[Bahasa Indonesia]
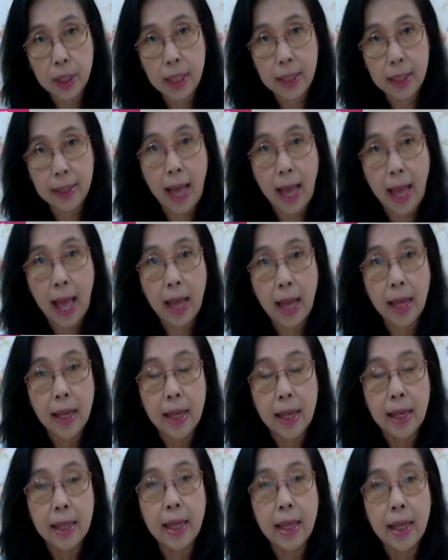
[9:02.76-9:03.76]
kita.
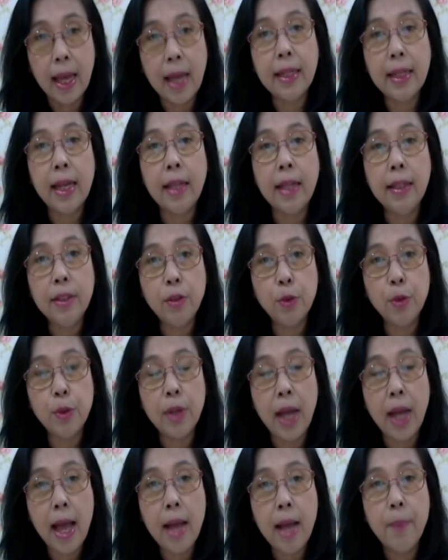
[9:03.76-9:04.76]
Ya, dan
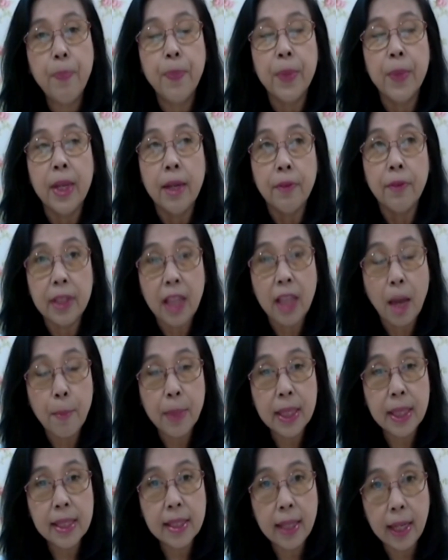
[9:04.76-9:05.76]
juga
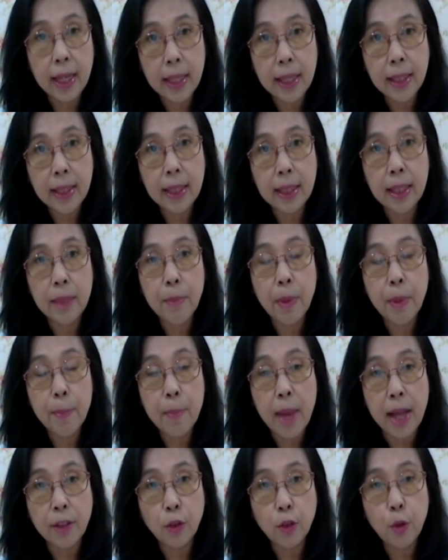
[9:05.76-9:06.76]
vitamin C ini
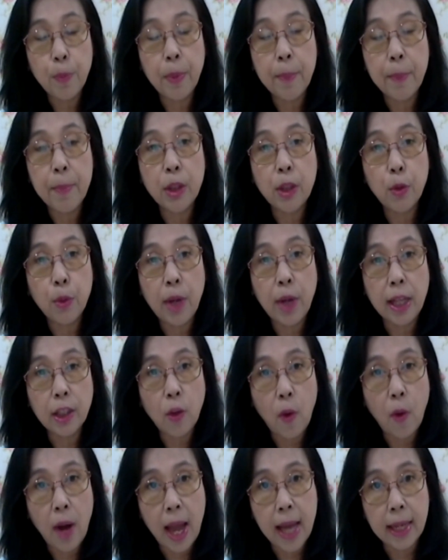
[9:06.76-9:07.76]
membantu
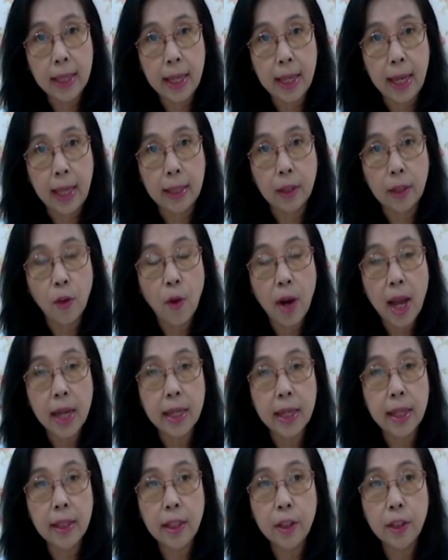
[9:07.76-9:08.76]
pembentukan kolagen.
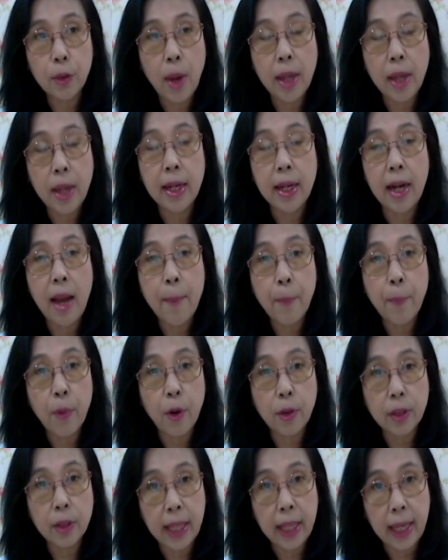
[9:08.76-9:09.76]
Kolagen itu adalah
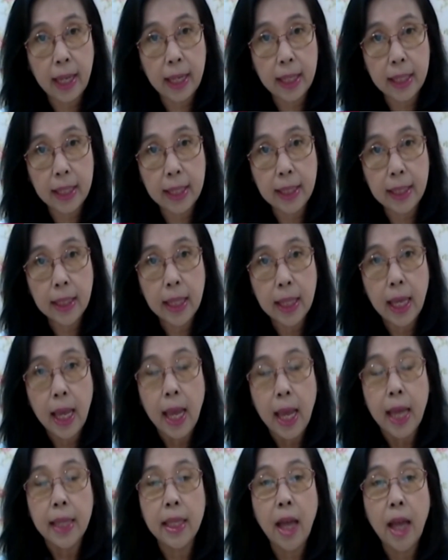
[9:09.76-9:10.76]
protein
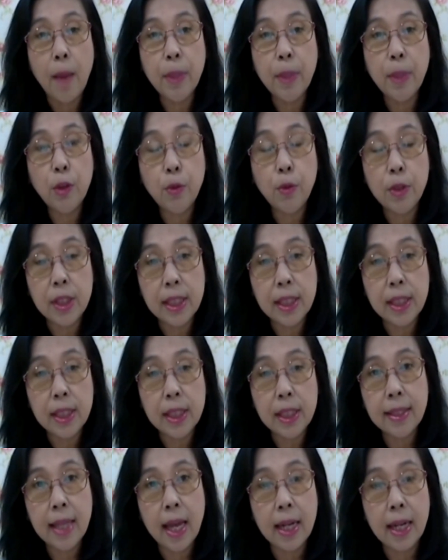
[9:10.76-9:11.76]
yang
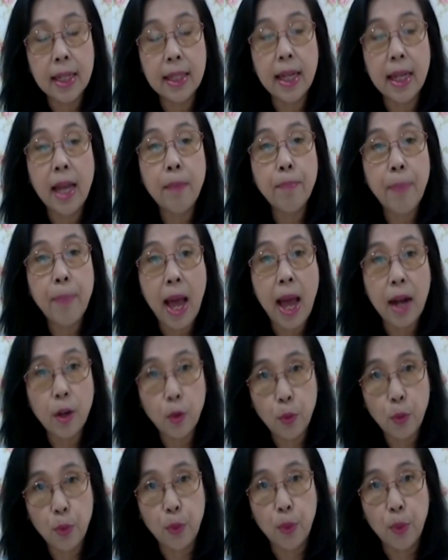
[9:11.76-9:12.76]
menunjang jaringan
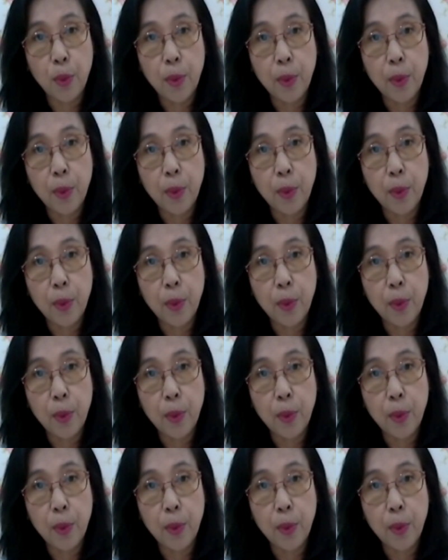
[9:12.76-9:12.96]
paru.